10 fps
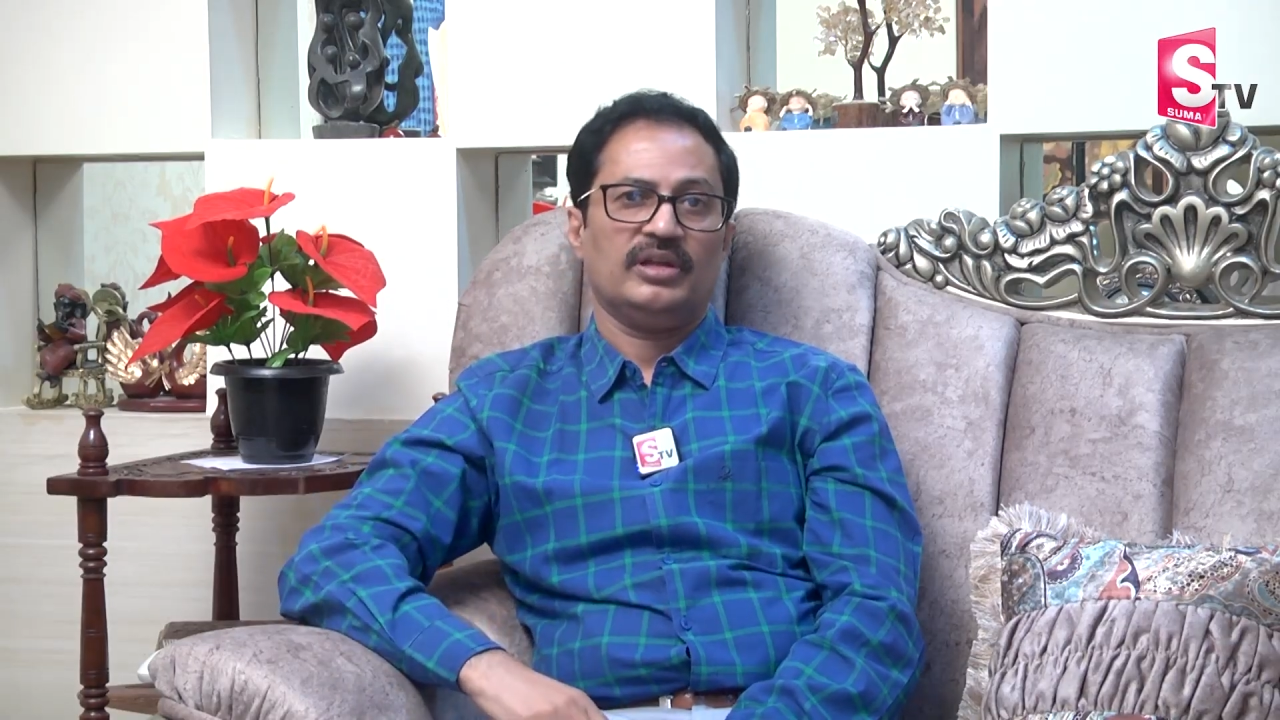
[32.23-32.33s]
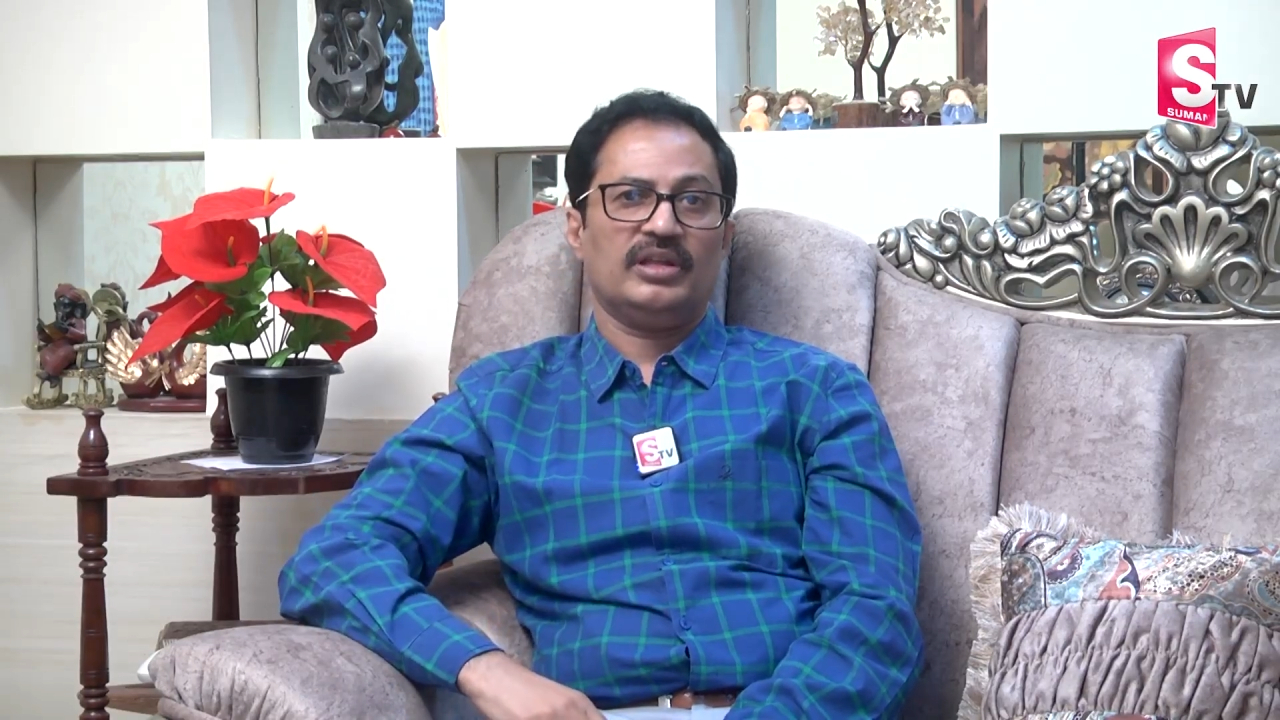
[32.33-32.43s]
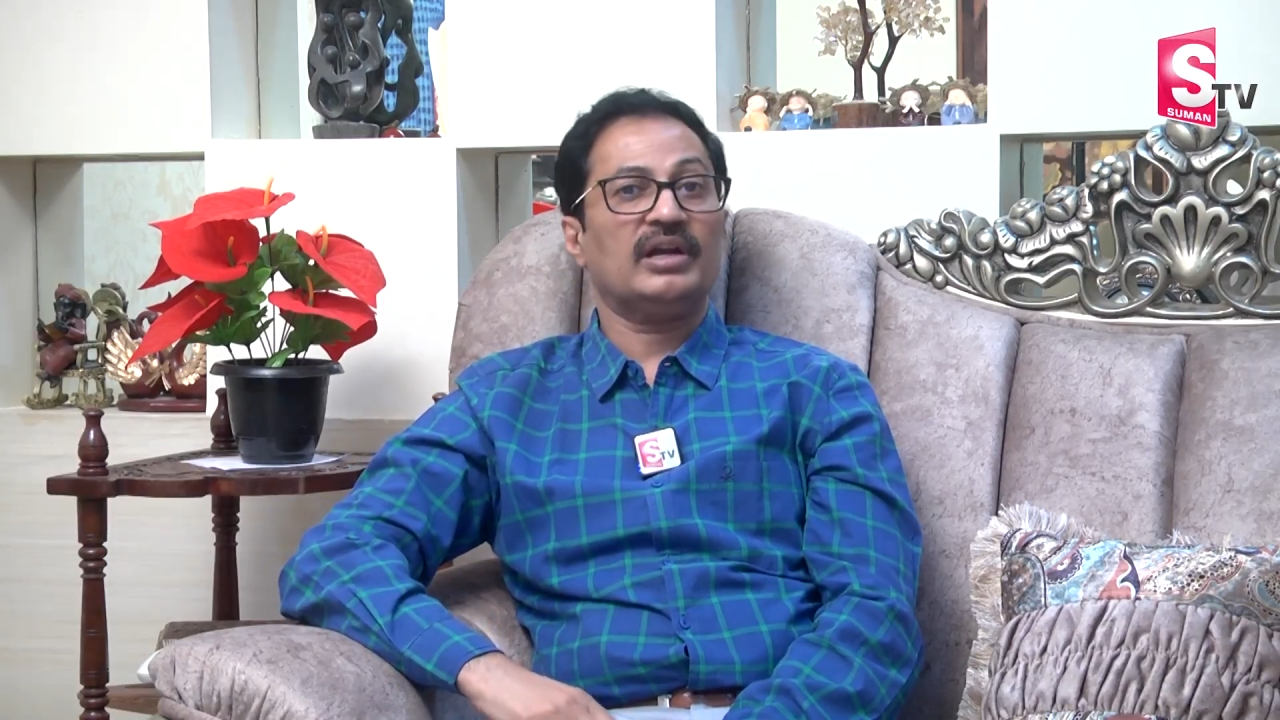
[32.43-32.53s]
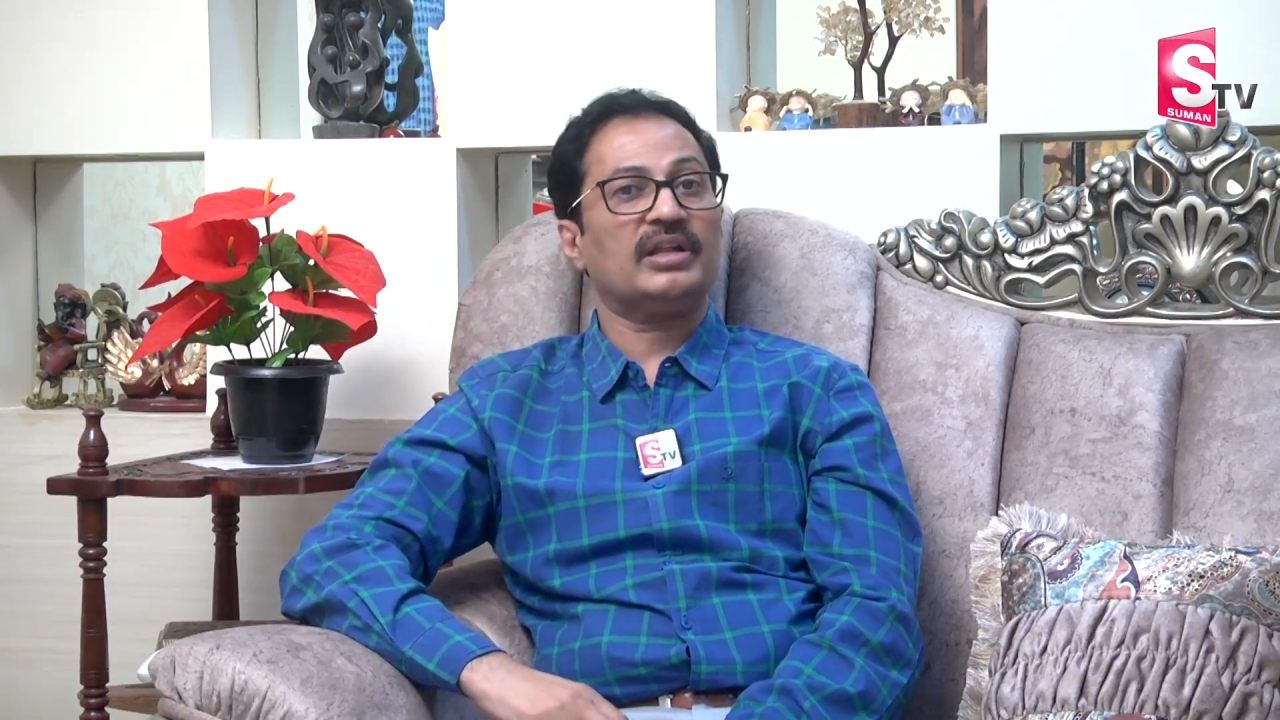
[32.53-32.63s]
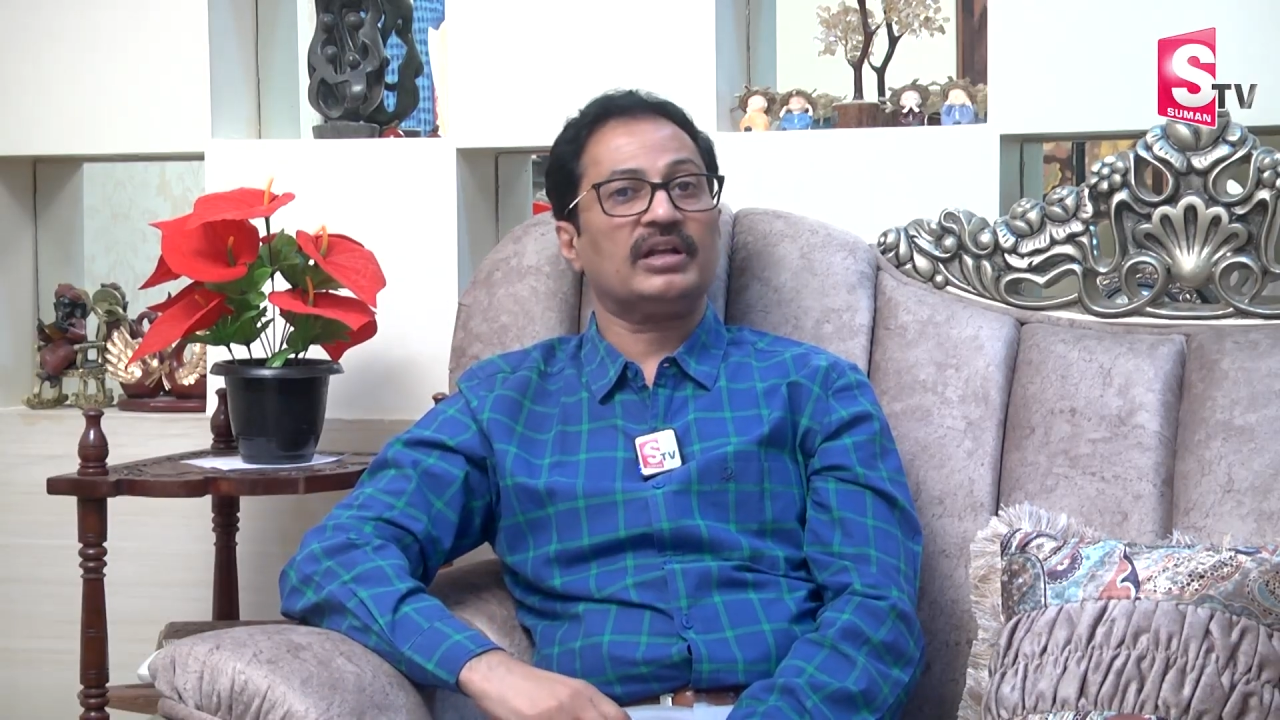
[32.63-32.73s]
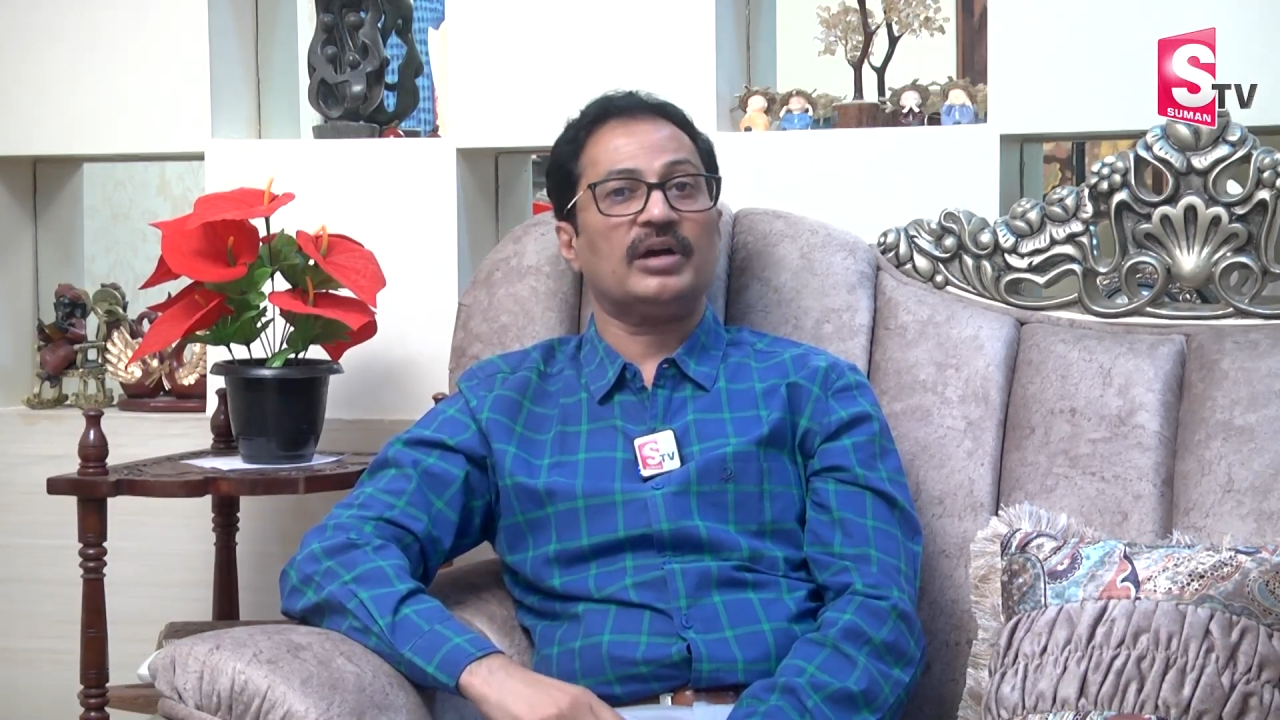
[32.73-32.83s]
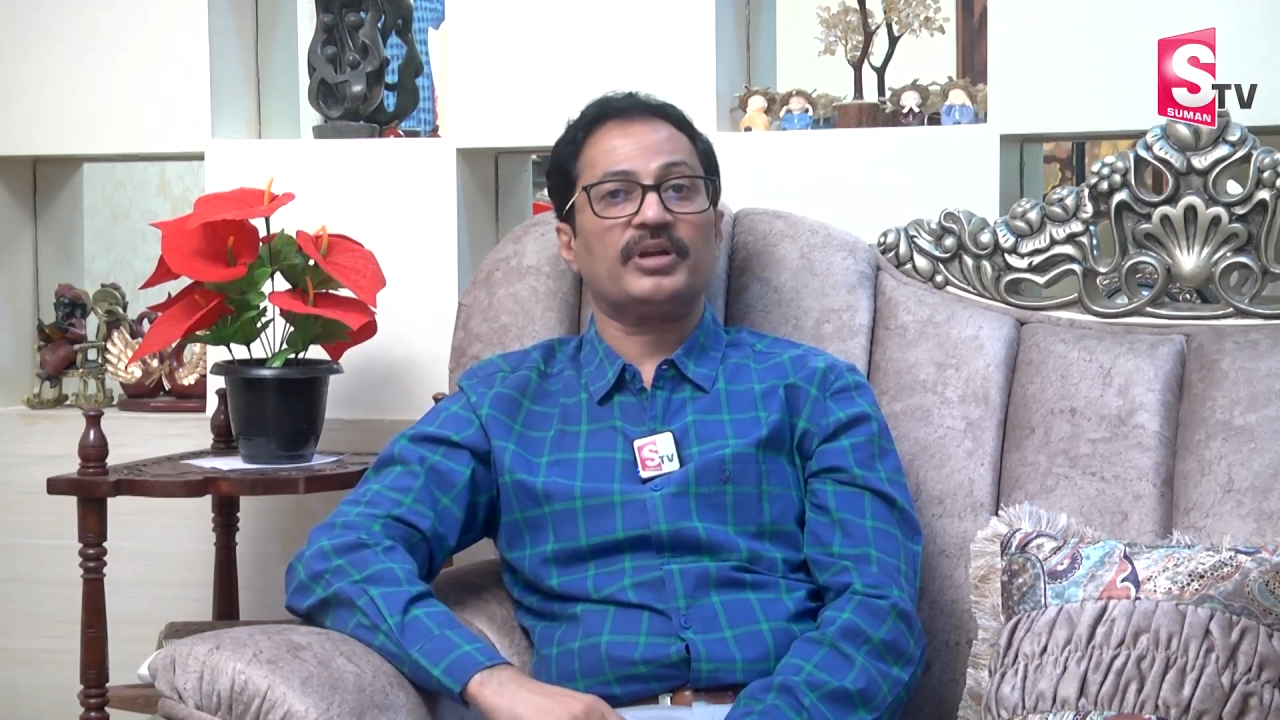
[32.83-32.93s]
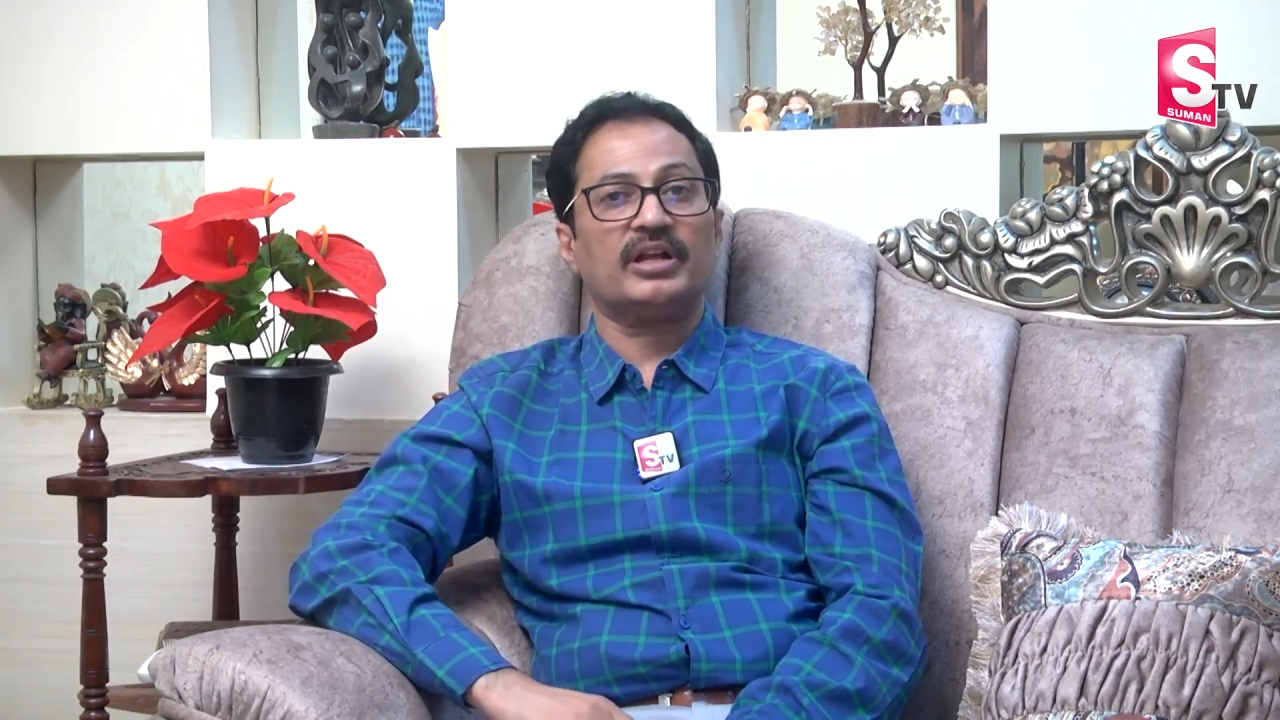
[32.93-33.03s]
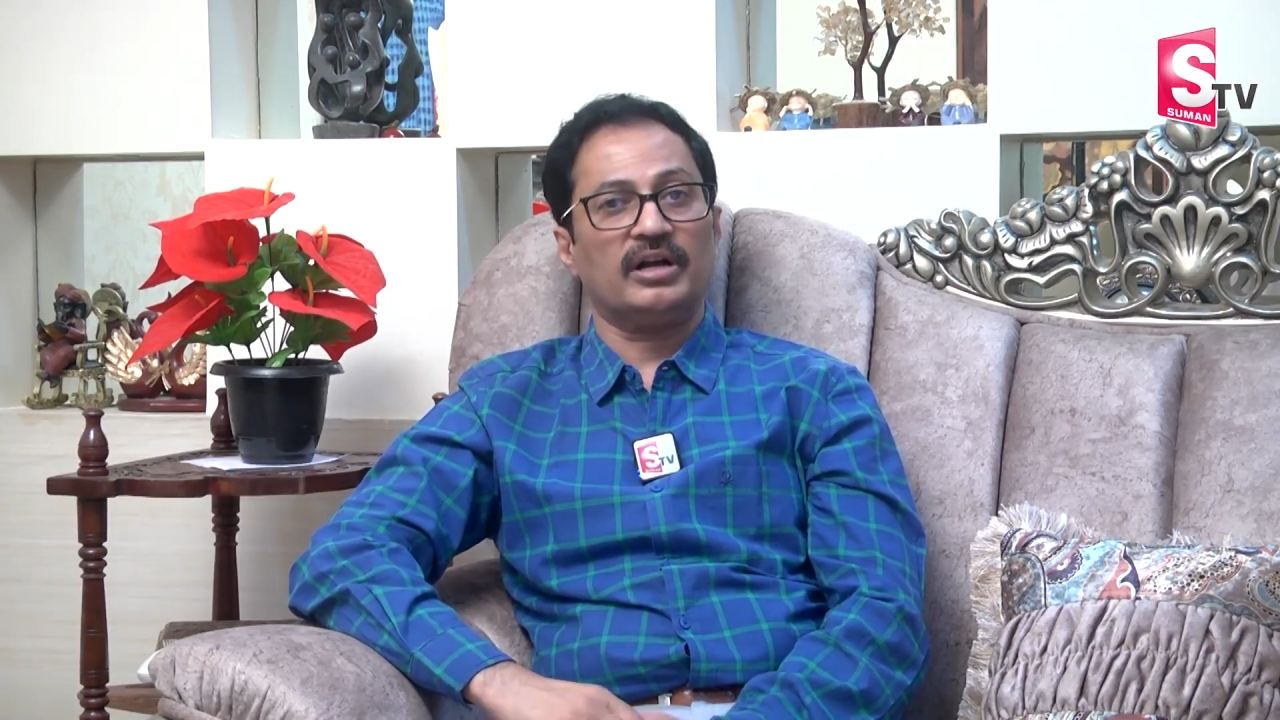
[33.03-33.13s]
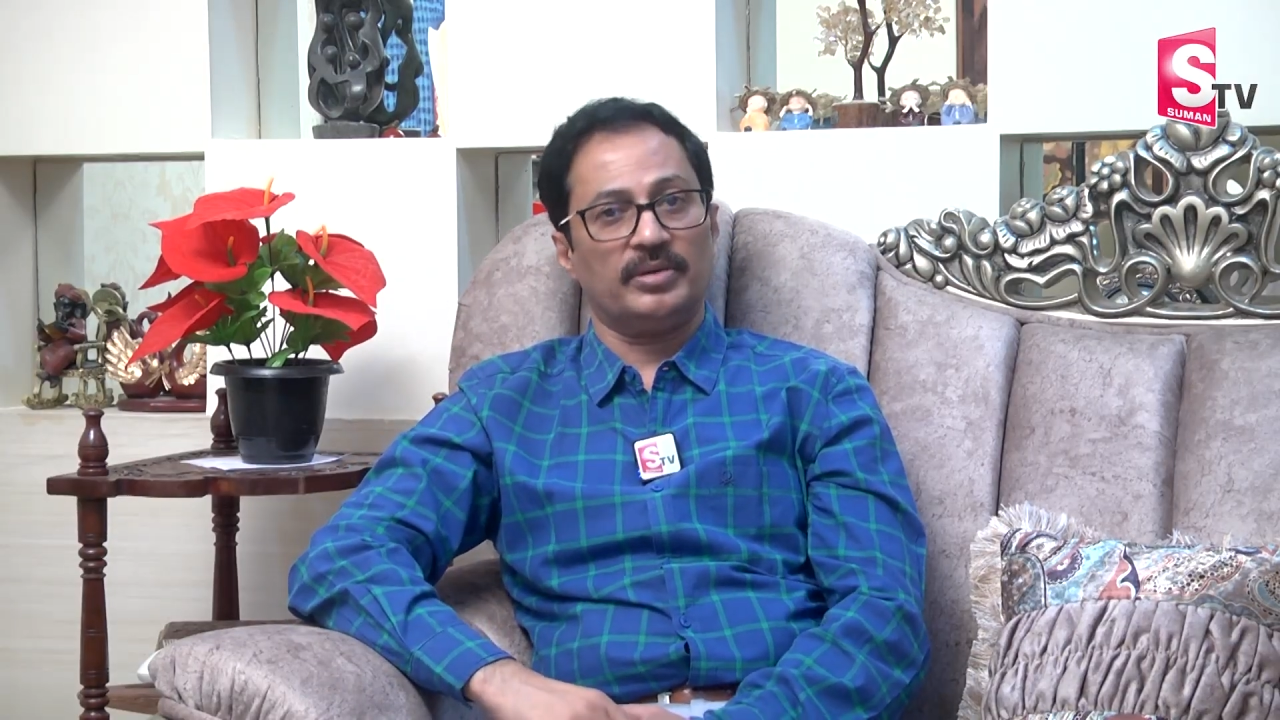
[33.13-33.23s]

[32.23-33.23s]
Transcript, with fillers: ఇలాంటి కామన్గా